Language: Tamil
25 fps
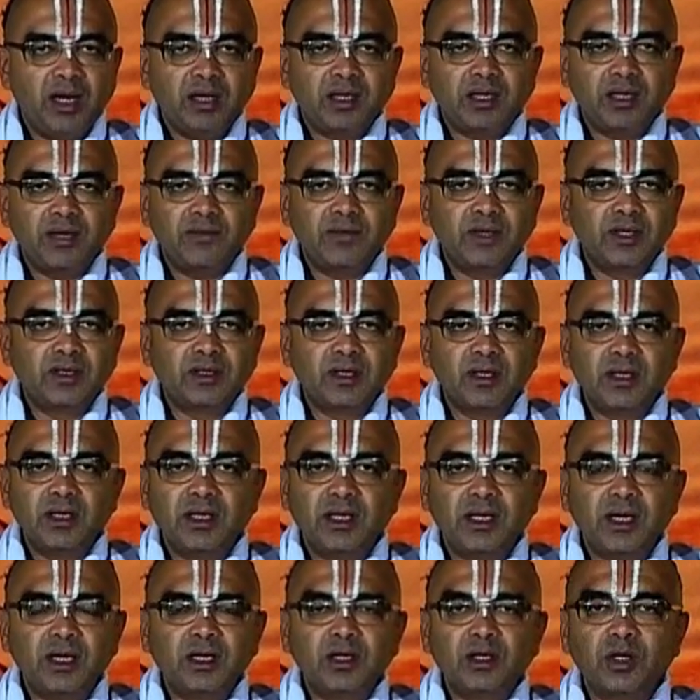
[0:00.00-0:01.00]
நாட்டை விட்டு
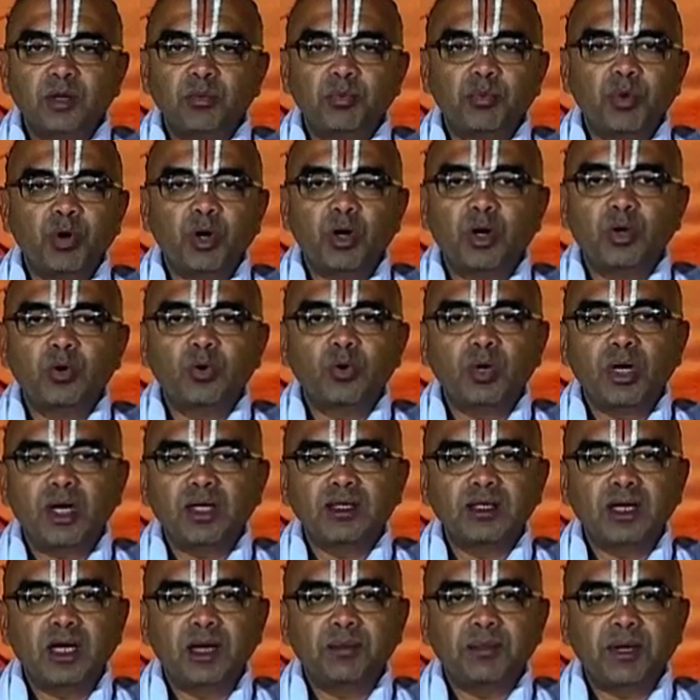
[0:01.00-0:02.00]
நீ எங்கும்
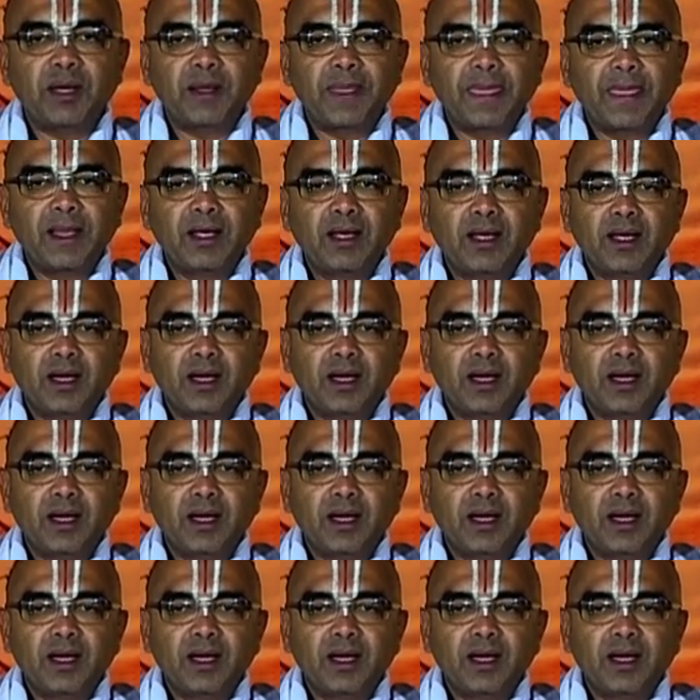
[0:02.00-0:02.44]
போகக்கூடாது ராமா